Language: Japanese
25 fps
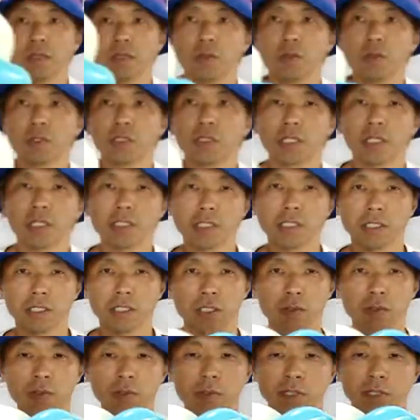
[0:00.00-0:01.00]
こういう形が
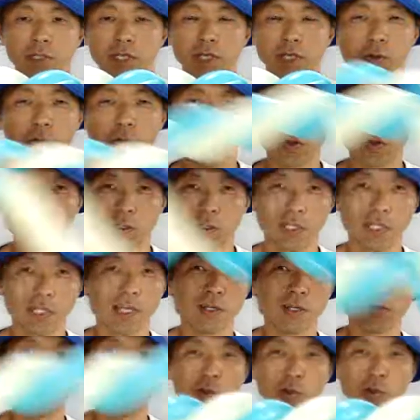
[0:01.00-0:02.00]
できました。結構
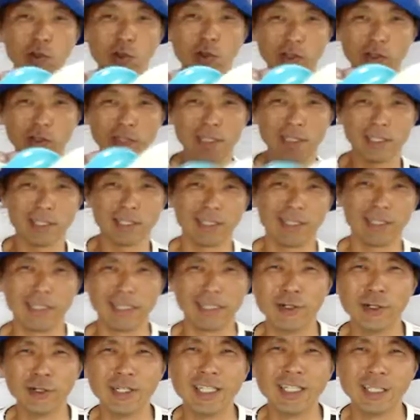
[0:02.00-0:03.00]
ね、この
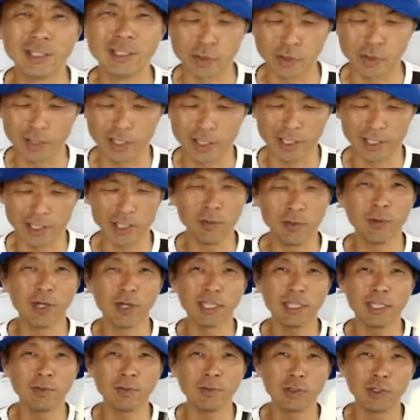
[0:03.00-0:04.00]
色いいですよ。なんか
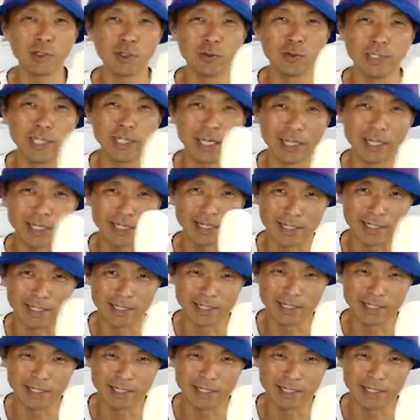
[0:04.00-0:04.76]
ティファニーブルーみたいな感